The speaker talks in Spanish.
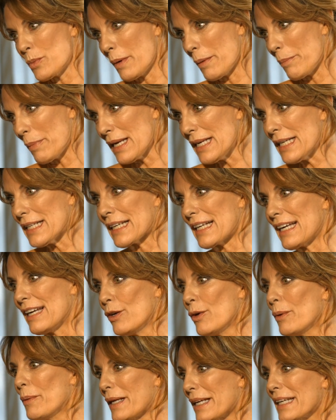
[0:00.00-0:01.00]
papá le
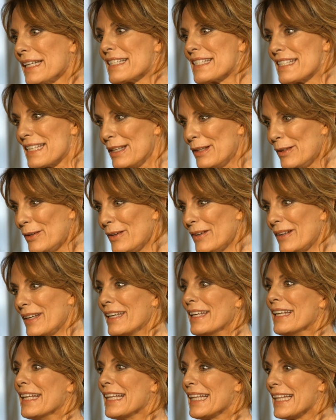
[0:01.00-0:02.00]
regaló haber nacido
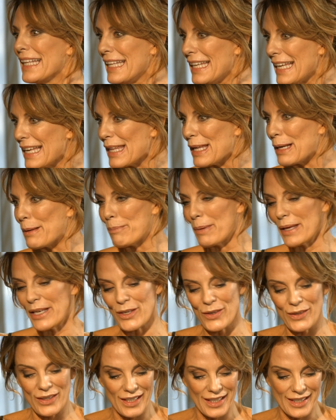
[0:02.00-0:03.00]
el día del
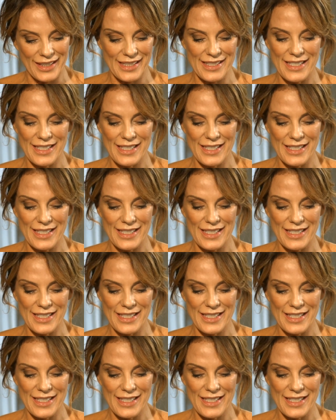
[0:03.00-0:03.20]
periodista.